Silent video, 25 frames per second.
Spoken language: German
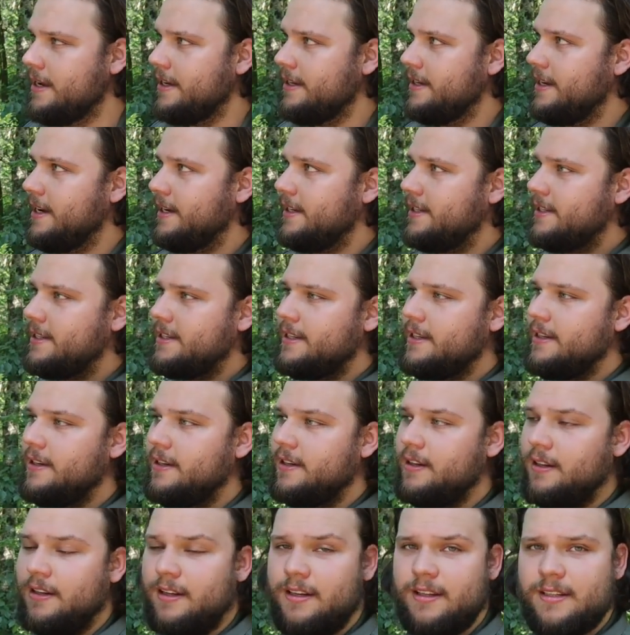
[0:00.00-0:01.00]
Das
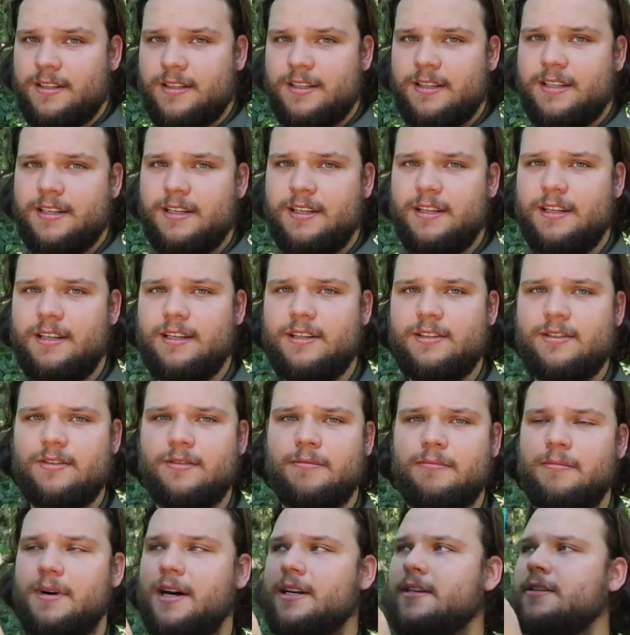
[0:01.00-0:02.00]
hier ist die
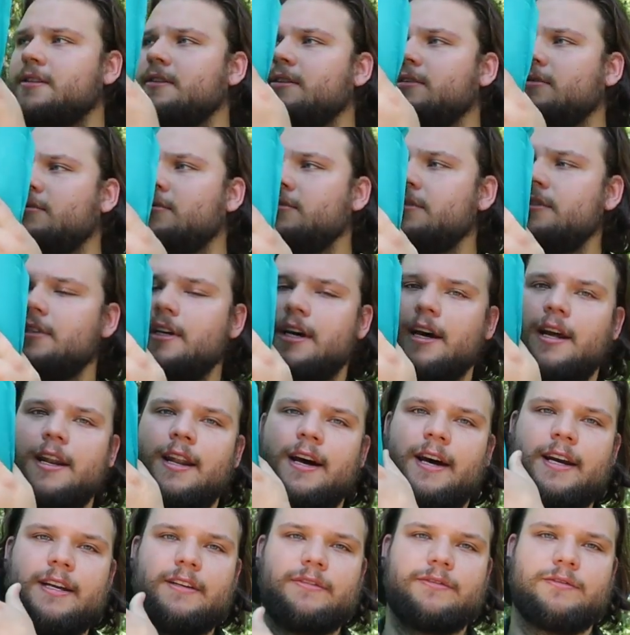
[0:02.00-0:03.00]
Isomatte
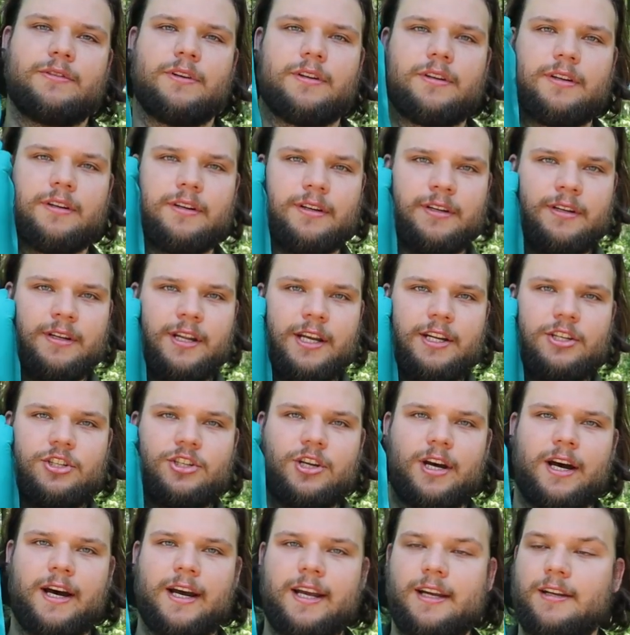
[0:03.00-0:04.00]
Ultralight von
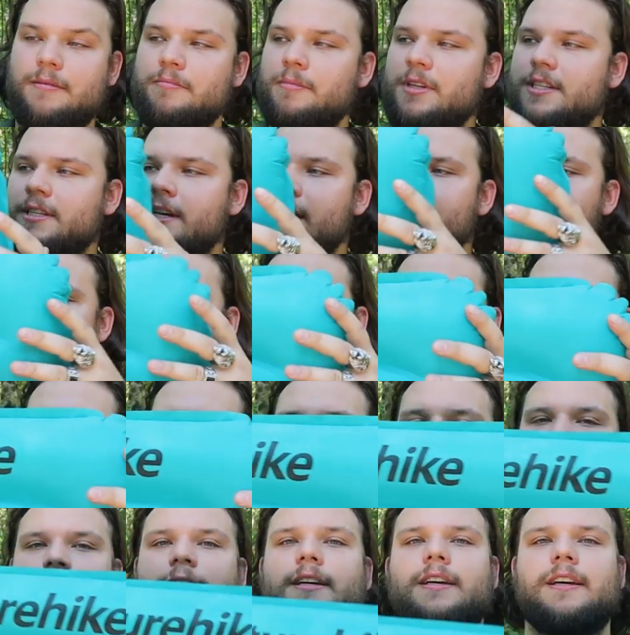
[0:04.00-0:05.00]
Nature Hike mit
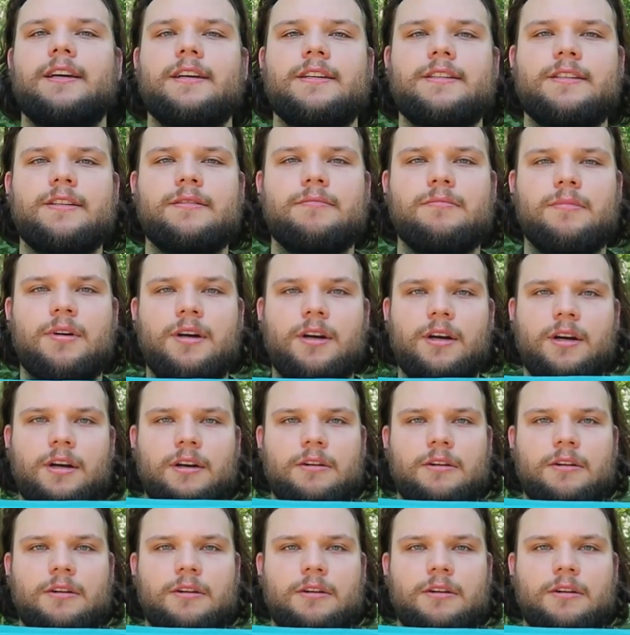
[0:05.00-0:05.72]
integriertem